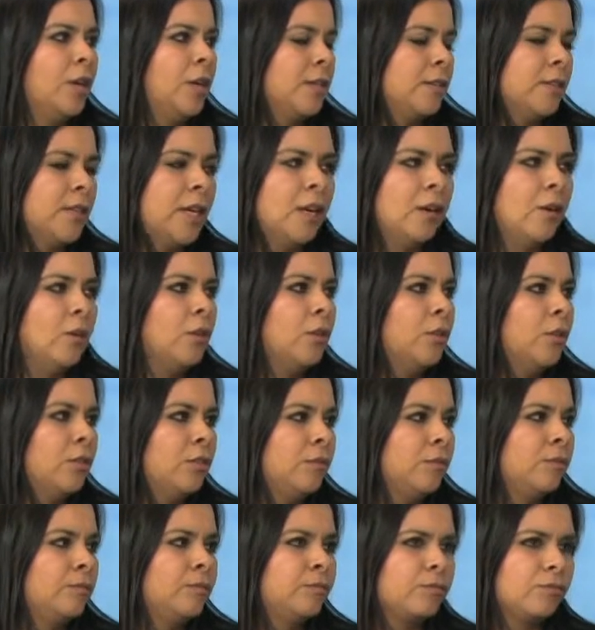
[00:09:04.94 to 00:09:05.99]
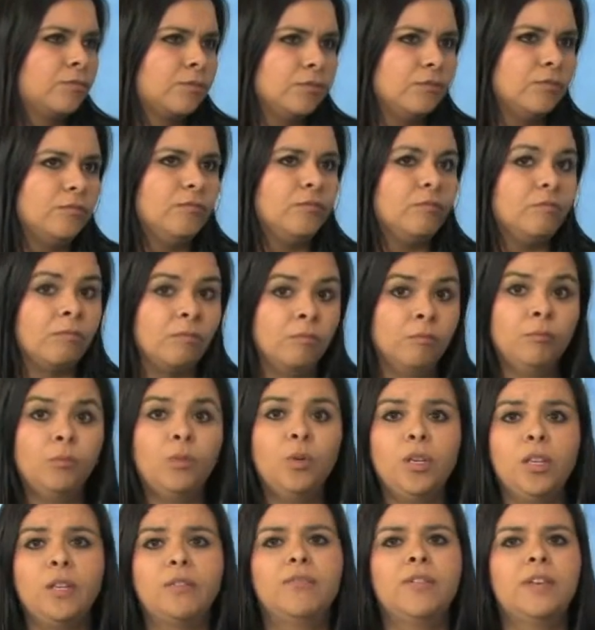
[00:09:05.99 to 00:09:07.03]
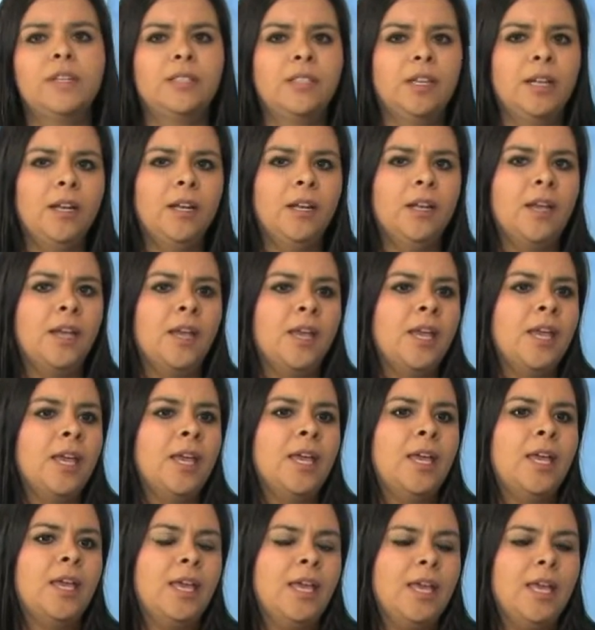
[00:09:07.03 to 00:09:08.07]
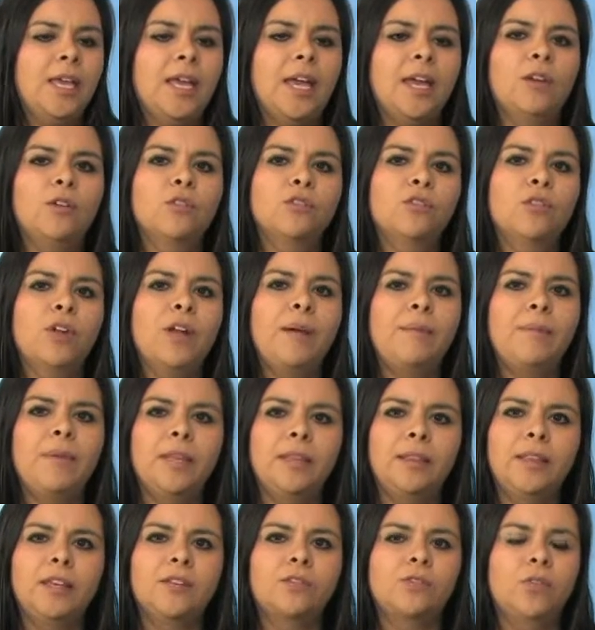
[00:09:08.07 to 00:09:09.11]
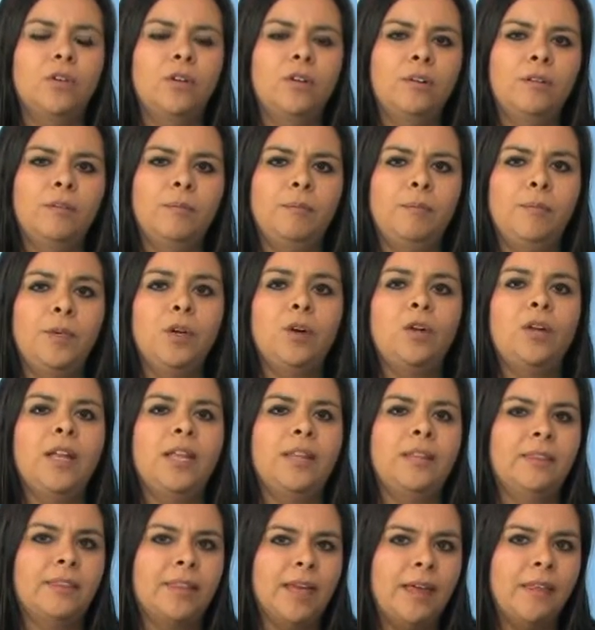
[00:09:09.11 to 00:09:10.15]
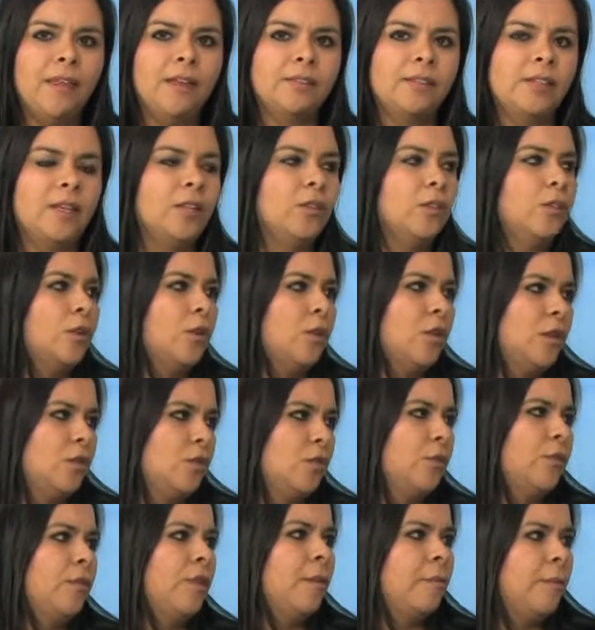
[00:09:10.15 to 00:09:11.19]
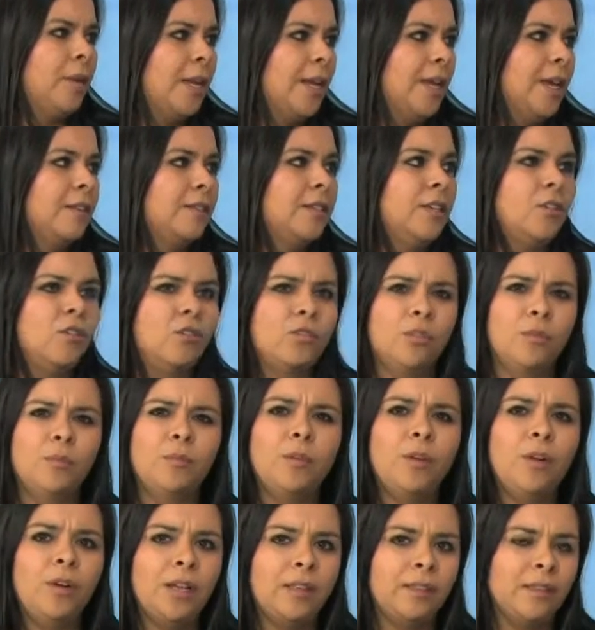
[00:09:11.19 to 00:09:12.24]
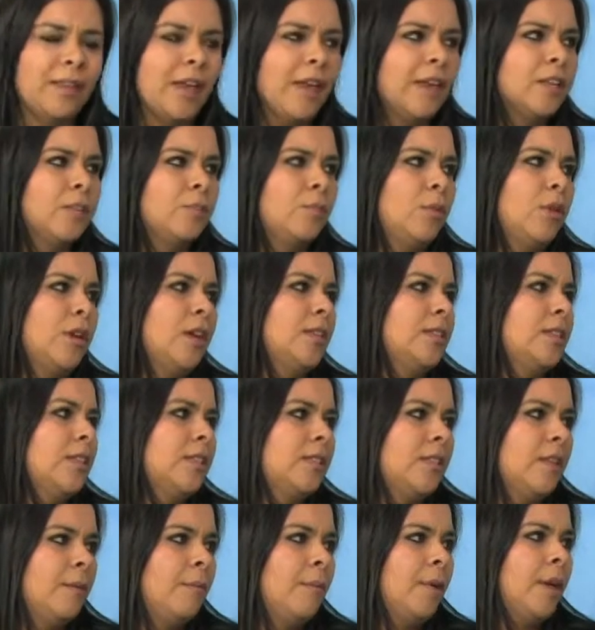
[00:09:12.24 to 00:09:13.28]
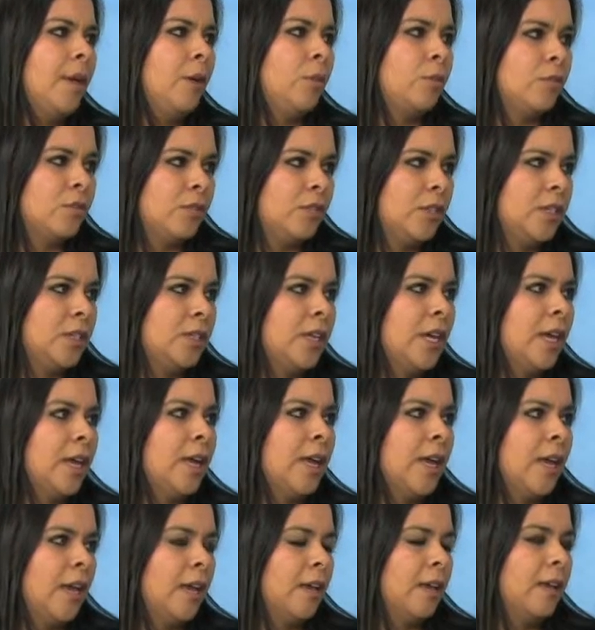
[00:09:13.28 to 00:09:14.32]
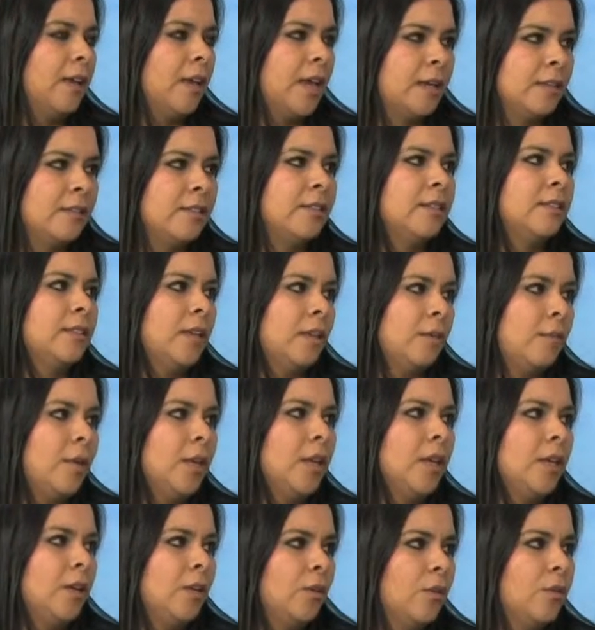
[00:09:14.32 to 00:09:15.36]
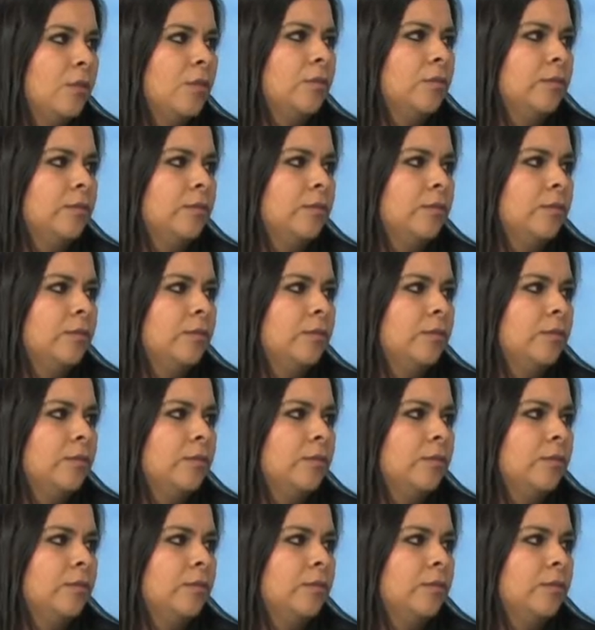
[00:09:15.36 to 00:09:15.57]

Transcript: es algo muy difícil y que no solamente son violentadas dentro de su familia, sino son violentadas por el sistema de justicia que, existe en México.